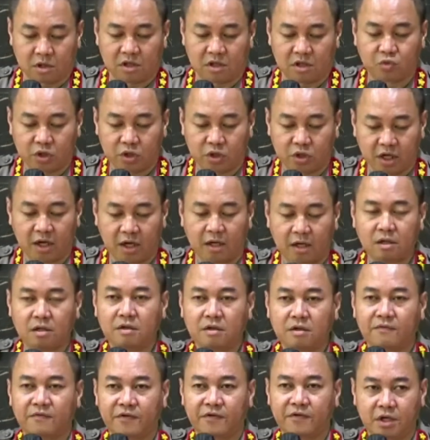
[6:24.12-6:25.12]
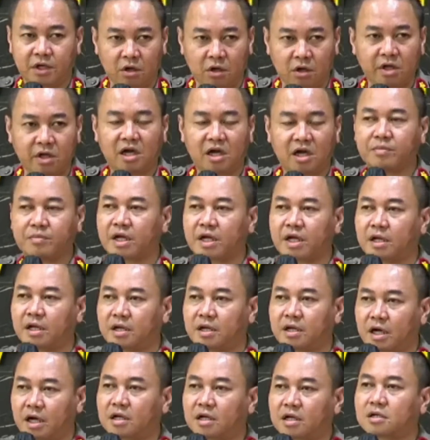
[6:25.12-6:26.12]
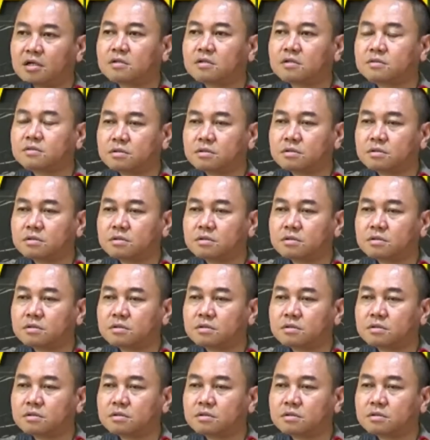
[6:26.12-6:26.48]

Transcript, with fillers: Kemudian video yang beredar